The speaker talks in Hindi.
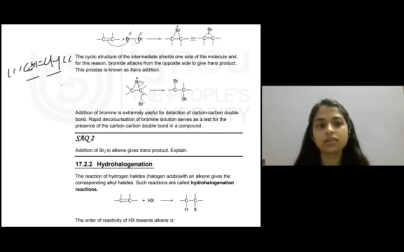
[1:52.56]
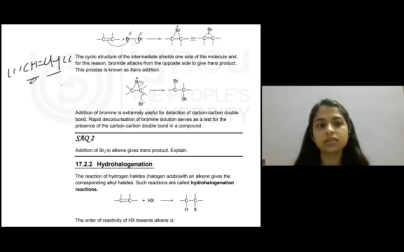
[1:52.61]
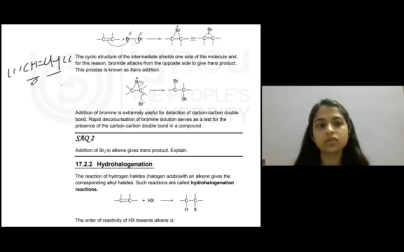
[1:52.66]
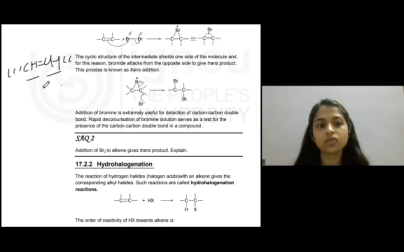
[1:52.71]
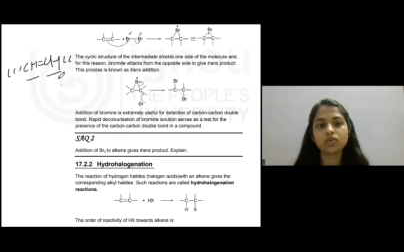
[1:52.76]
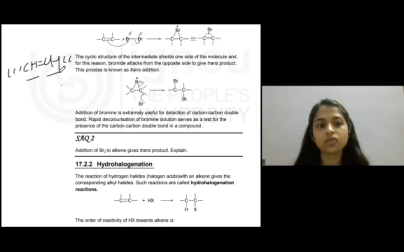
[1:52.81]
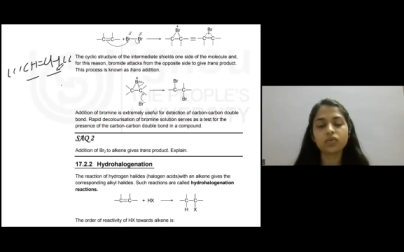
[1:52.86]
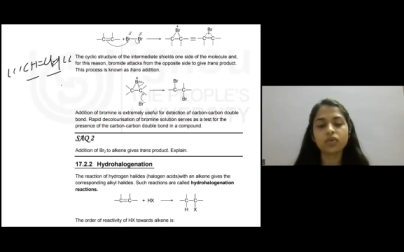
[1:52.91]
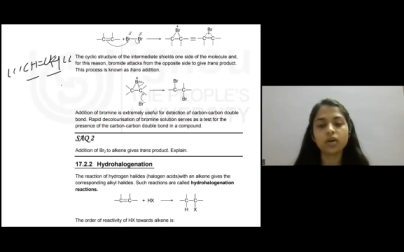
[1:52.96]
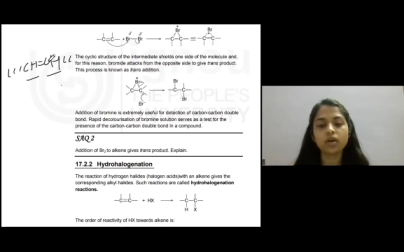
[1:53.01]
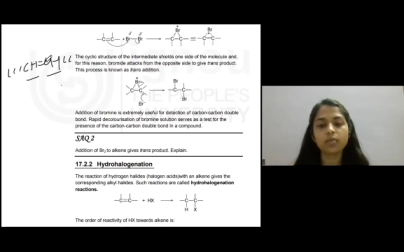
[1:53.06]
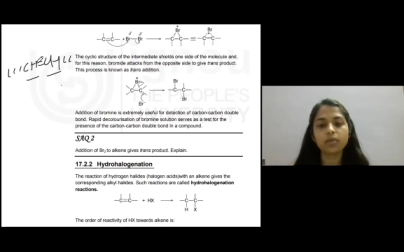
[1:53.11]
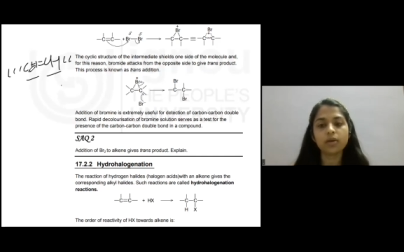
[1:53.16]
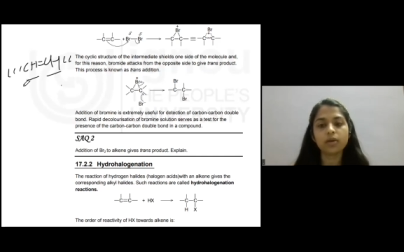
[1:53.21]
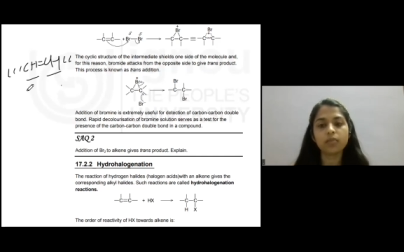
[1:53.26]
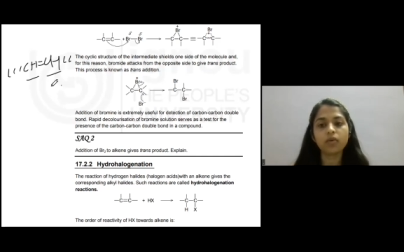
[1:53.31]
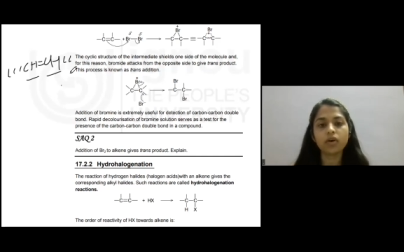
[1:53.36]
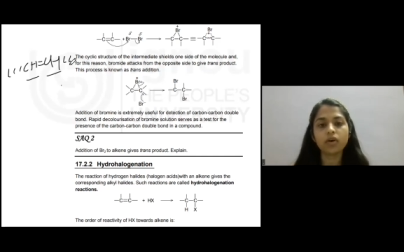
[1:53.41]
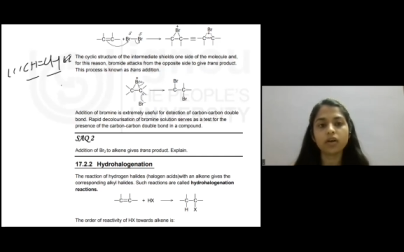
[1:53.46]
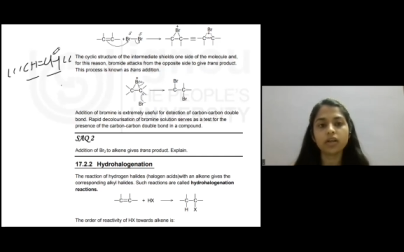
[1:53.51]
दोनों
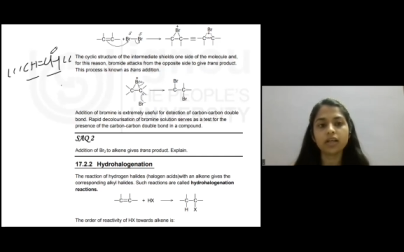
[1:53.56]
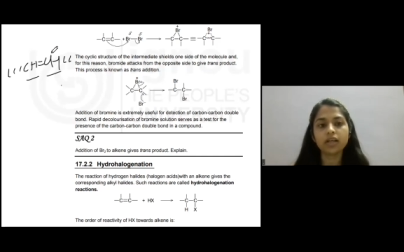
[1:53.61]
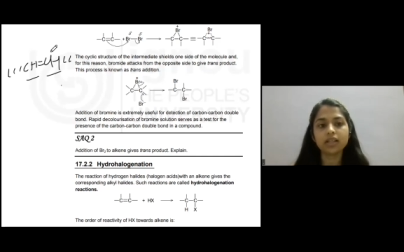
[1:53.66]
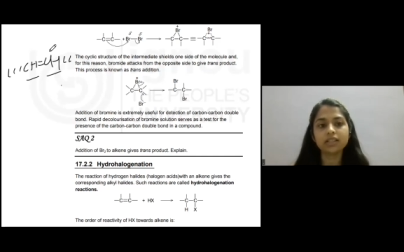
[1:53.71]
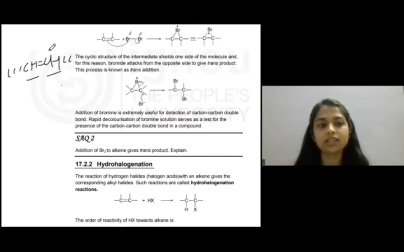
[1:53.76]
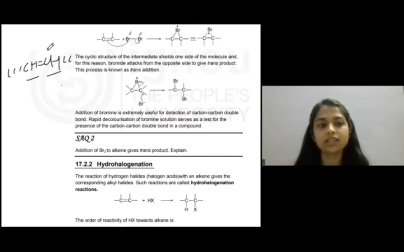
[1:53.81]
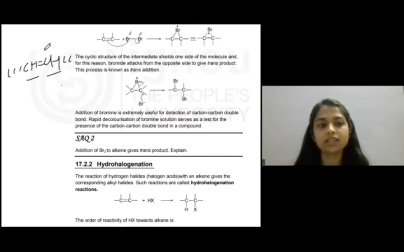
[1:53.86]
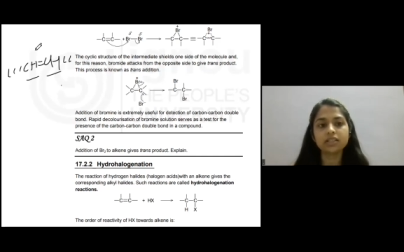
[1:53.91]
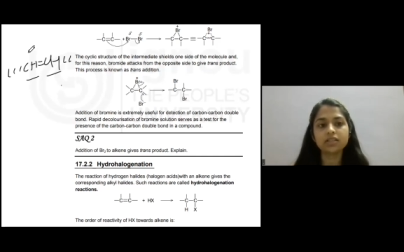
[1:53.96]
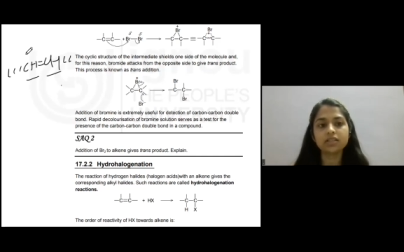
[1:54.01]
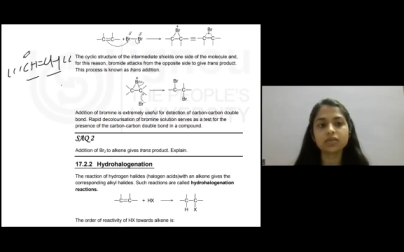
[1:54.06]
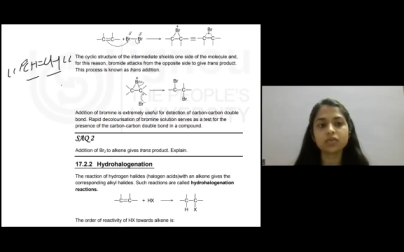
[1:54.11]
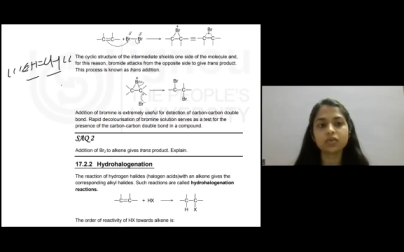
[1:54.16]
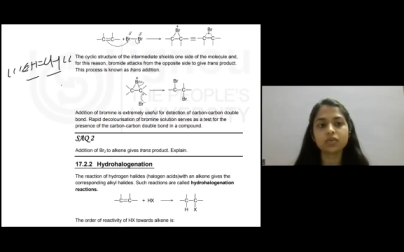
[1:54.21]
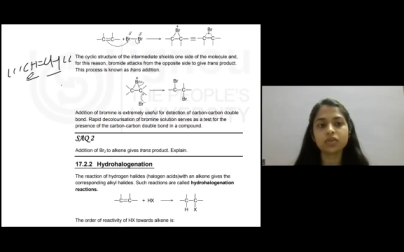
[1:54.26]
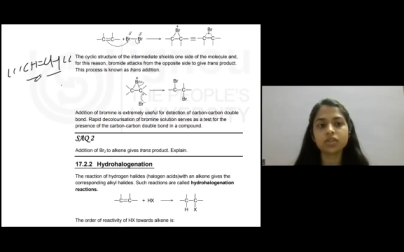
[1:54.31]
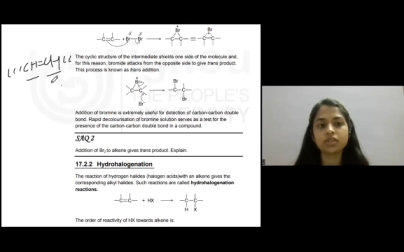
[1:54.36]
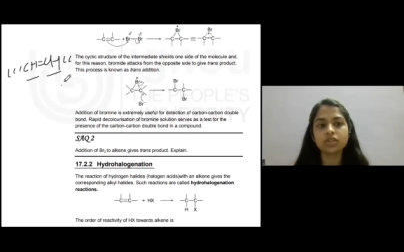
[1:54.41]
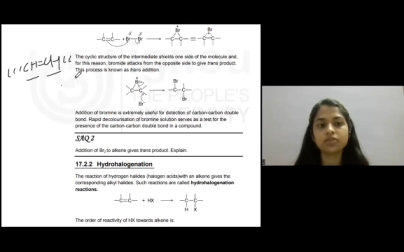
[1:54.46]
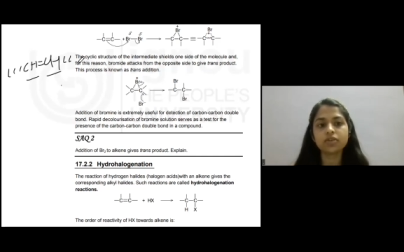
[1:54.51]
डबल बॉन्ड इस
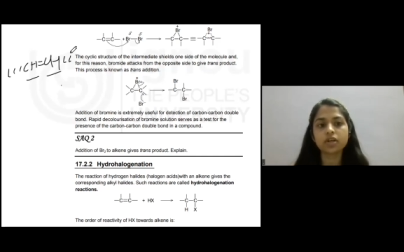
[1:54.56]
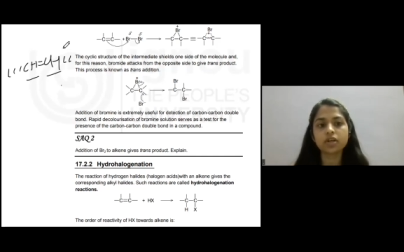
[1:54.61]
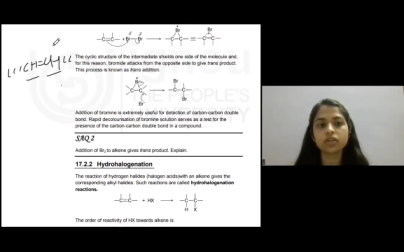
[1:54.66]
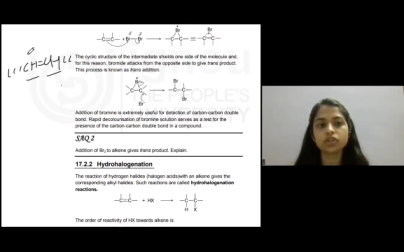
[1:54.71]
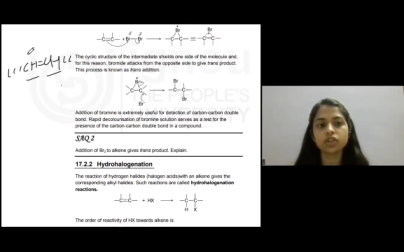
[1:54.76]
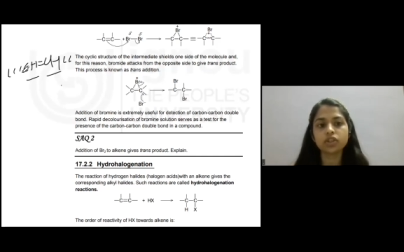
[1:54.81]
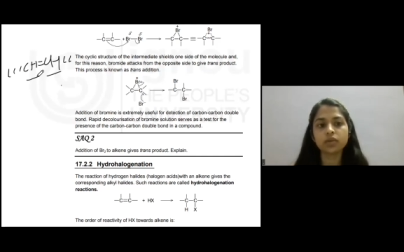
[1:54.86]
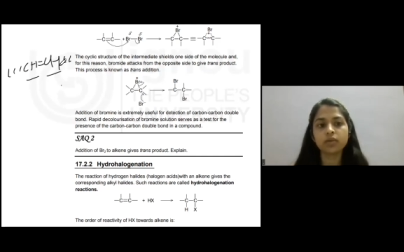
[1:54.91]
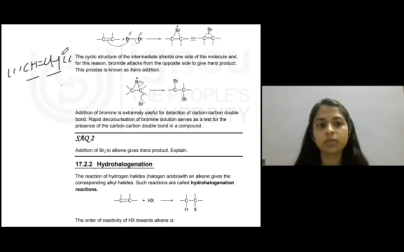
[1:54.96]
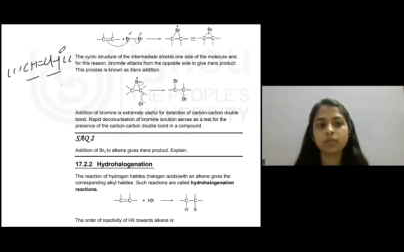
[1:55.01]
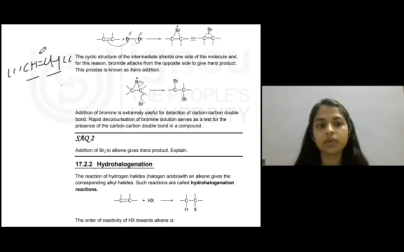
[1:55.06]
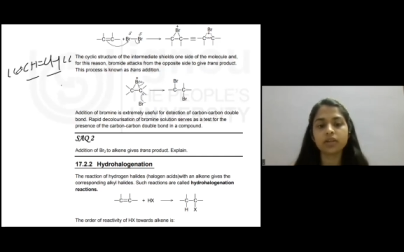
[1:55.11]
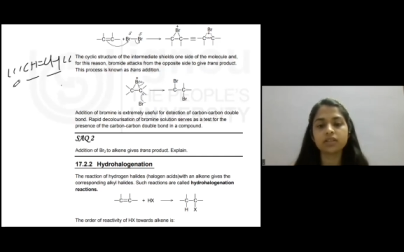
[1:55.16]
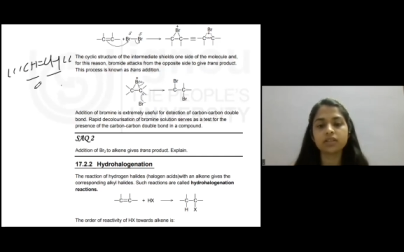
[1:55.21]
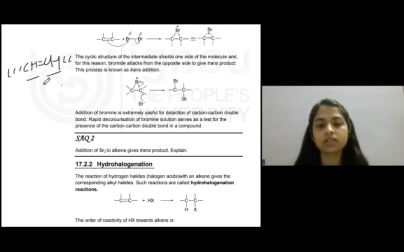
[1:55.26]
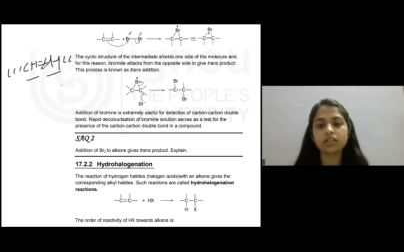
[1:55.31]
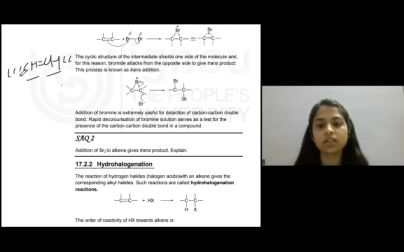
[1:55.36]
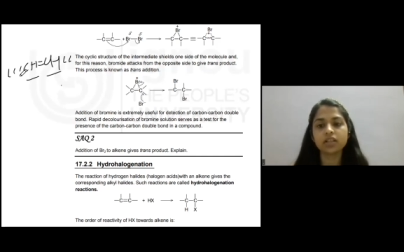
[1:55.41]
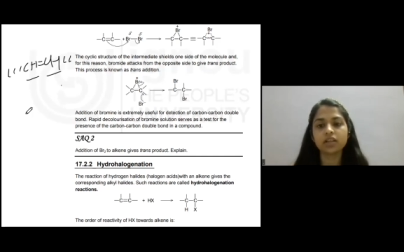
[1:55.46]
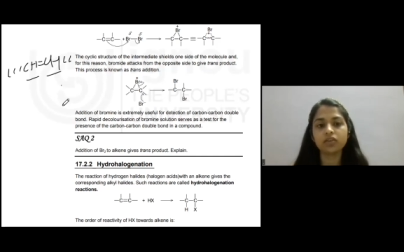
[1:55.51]
कुछ स्ट्रक्चर में
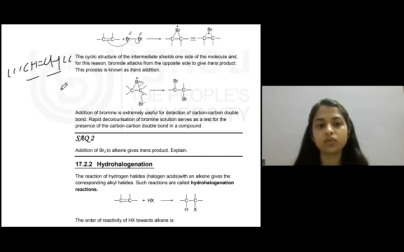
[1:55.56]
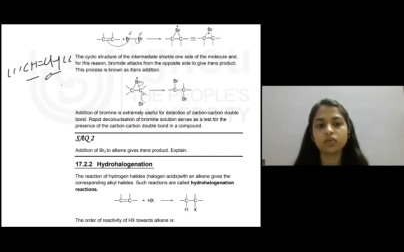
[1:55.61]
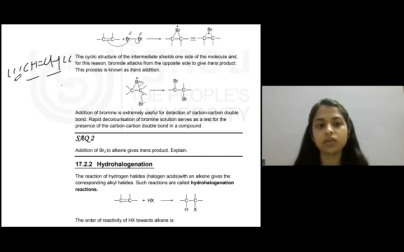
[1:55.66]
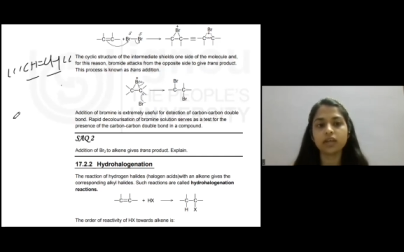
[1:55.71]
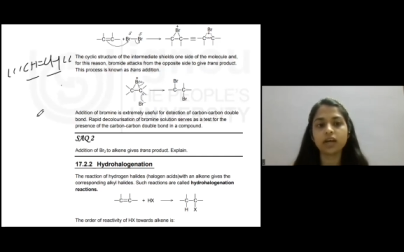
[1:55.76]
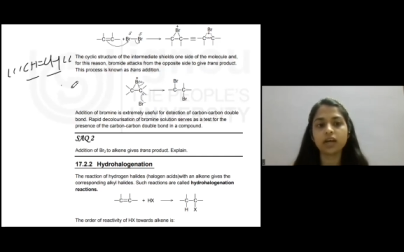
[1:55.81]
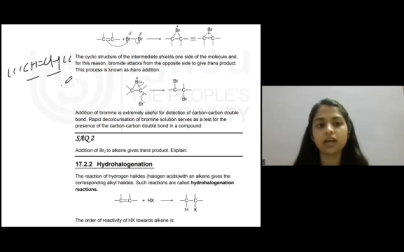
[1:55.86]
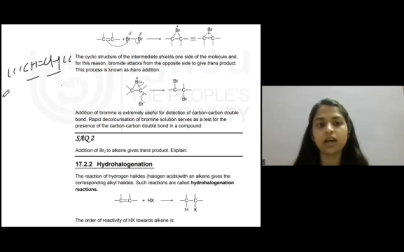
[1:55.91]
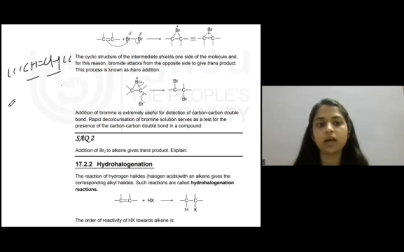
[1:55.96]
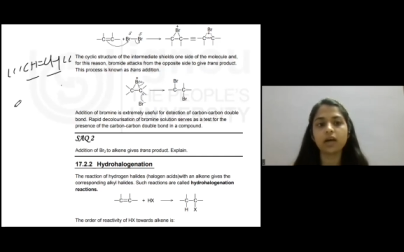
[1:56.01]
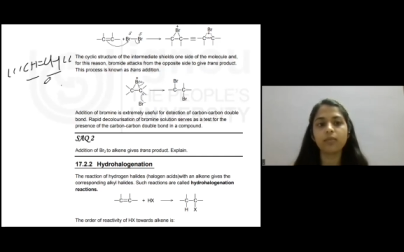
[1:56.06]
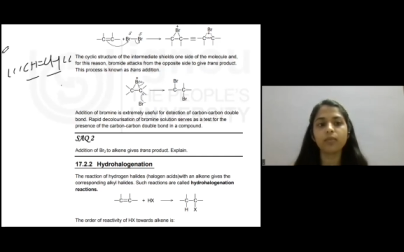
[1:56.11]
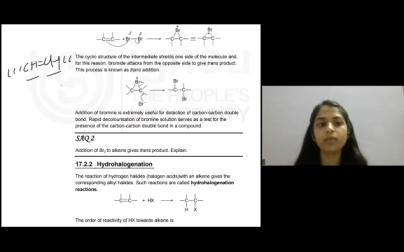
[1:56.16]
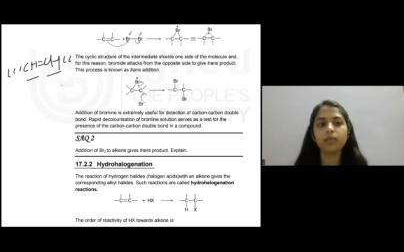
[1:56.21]
प्रेजेंट थी तो क्या यहाँ